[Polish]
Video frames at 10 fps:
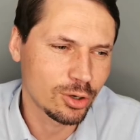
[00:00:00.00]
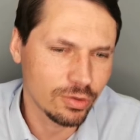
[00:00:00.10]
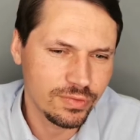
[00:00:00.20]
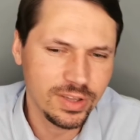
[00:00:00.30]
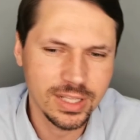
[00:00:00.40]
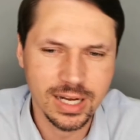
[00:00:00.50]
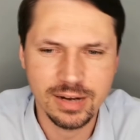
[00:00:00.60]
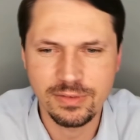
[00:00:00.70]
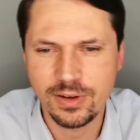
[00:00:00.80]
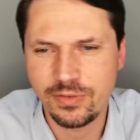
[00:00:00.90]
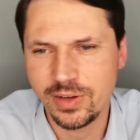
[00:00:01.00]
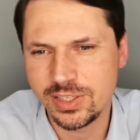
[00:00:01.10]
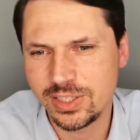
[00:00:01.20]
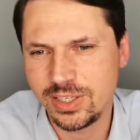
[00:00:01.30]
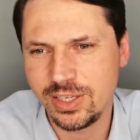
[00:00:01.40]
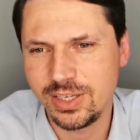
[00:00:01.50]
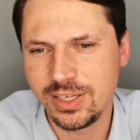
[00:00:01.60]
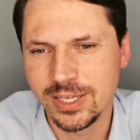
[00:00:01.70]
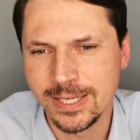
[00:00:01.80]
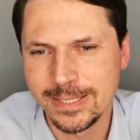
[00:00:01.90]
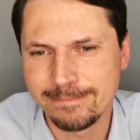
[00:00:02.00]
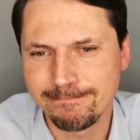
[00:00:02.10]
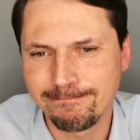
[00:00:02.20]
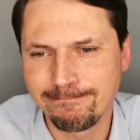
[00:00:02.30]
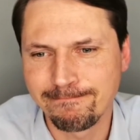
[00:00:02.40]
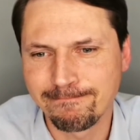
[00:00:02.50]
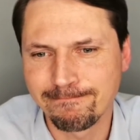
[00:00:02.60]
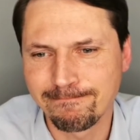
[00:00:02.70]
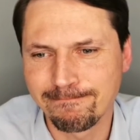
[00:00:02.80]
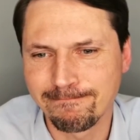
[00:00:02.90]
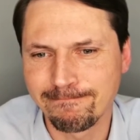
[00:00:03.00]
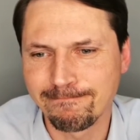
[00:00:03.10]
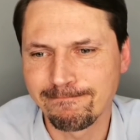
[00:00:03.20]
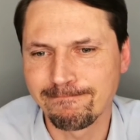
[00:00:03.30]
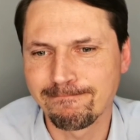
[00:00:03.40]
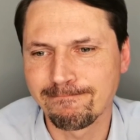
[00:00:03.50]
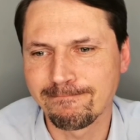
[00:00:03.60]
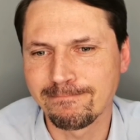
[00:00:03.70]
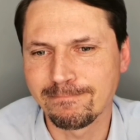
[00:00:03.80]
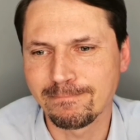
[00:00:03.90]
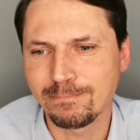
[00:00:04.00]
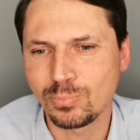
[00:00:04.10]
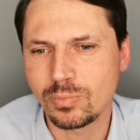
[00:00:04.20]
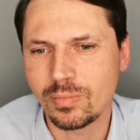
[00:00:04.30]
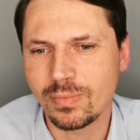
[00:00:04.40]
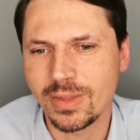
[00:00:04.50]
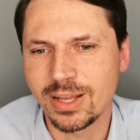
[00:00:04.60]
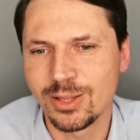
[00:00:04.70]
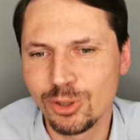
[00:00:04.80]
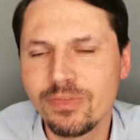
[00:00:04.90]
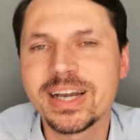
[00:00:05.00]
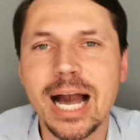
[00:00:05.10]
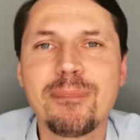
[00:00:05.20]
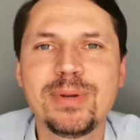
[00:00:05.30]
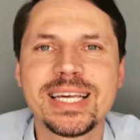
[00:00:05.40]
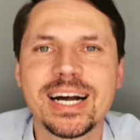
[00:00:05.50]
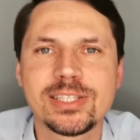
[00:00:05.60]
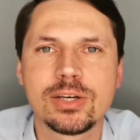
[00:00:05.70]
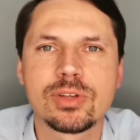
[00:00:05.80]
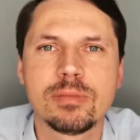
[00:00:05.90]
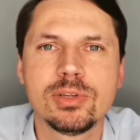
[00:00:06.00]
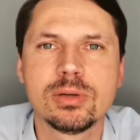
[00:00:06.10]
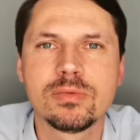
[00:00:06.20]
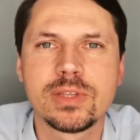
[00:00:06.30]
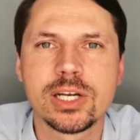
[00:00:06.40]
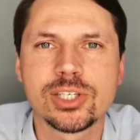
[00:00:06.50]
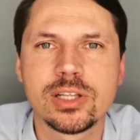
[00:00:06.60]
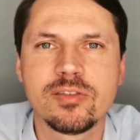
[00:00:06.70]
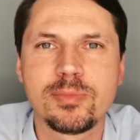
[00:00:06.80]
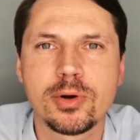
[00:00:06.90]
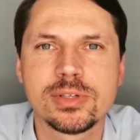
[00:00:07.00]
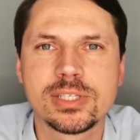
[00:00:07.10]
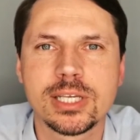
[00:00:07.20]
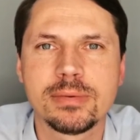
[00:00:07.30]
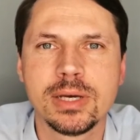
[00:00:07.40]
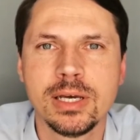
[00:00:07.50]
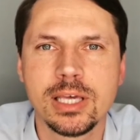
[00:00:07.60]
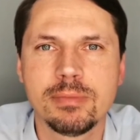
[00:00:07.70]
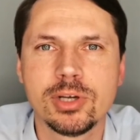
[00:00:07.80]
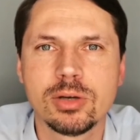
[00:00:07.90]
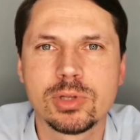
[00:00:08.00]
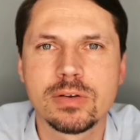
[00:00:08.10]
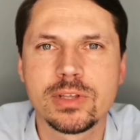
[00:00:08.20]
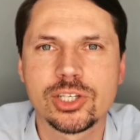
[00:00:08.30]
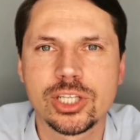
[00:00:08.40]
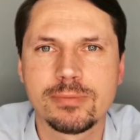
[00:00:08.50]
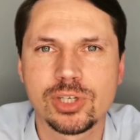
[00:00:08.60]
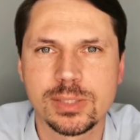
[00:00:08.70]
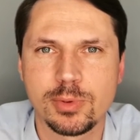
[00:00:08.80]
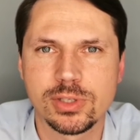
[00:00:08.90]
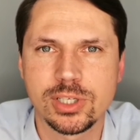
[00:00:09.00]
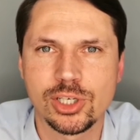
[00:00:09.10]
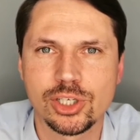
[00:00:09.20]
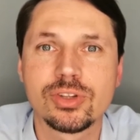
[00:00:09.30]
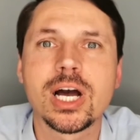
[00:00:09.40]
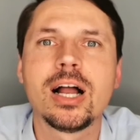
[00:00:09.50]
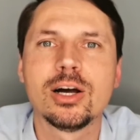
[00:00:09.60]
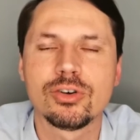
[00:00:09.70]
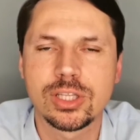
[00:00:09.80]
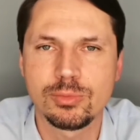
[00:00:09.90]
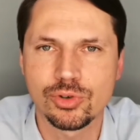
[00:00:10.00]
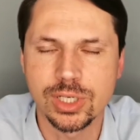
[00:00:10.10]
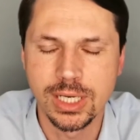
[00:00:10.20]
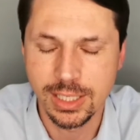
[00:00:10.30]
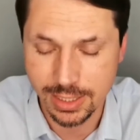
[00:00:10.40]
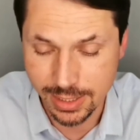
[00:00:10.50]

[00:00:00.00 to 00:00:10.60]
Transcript: COVID-a, w kwestii mm, nowych aplikacji, które będą wdrażane w Polsce i będą one wdrażane przez polski rząd, ale o tym już